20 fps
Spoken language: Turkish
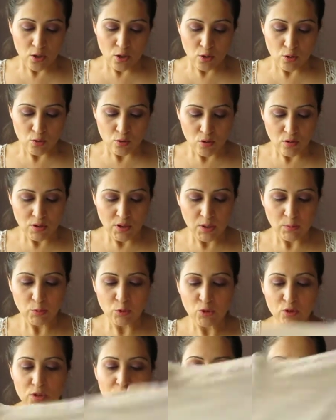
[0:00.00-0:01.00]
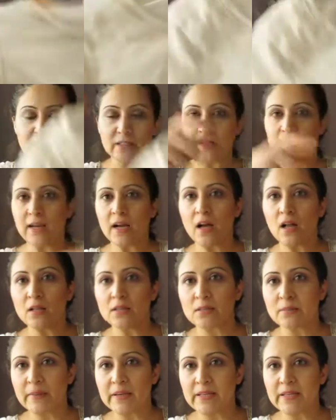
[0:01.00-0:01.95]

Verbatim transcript: Sonra bunu 20 liraya aldım.